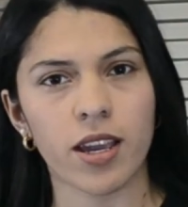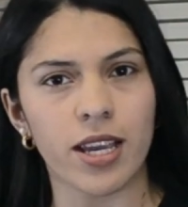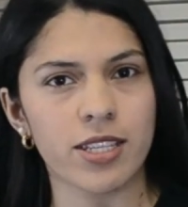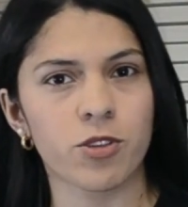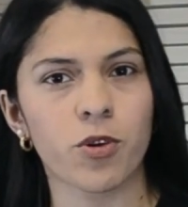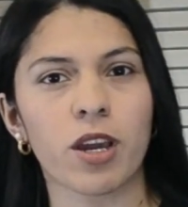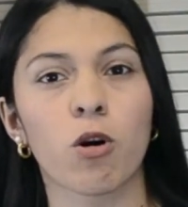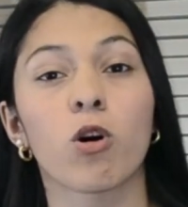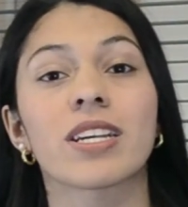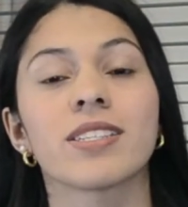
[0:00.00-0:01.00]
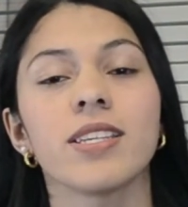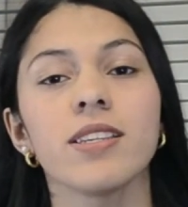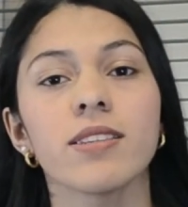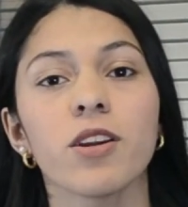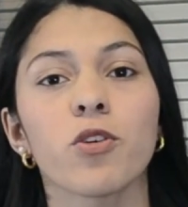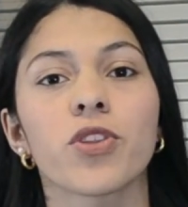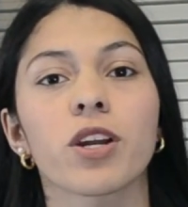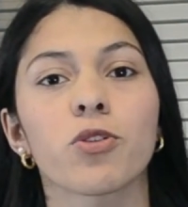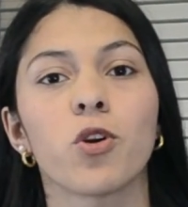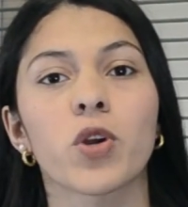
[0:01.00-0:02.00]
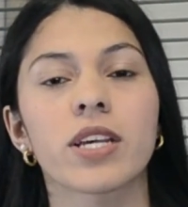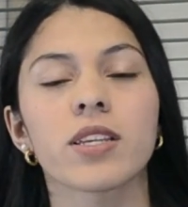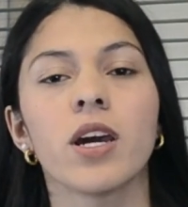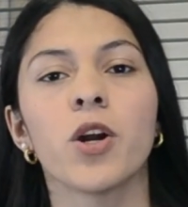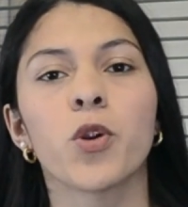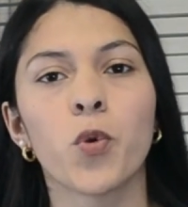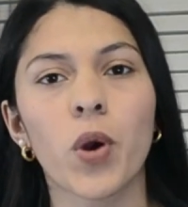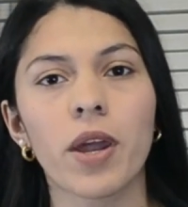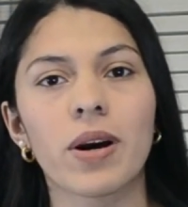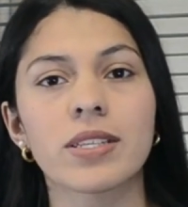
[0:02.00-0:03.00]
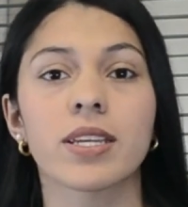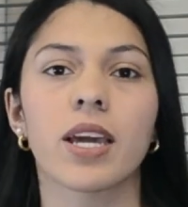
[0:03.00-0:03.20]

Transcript: esto que coexistan con tecnologías nuevas y